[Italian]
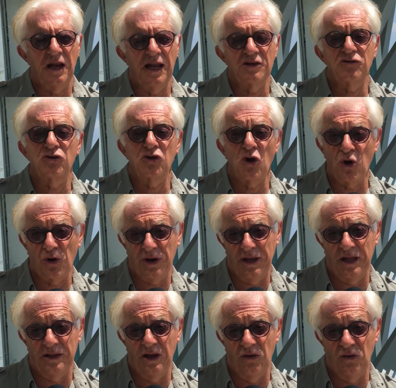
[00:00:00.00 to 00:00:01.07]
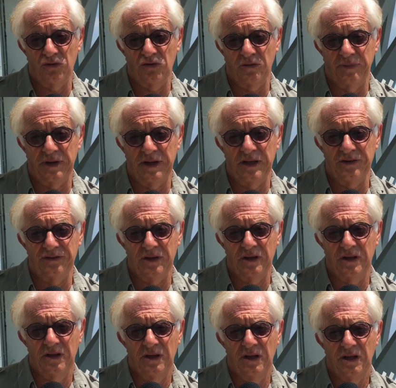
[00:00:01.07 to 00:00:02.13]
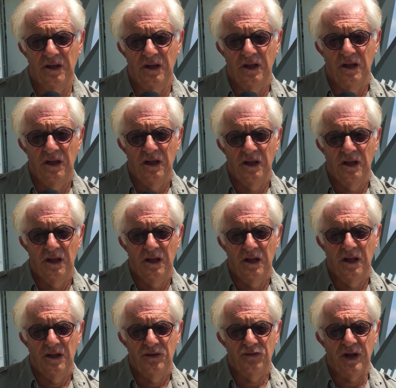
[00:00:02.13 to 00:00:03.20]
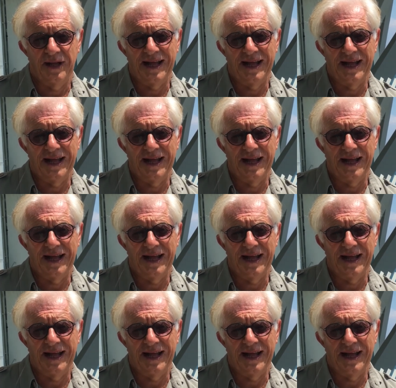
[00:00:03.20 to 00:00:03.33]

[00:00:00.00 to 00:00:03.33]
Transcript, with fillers: la storia del nostro paese. Cioè,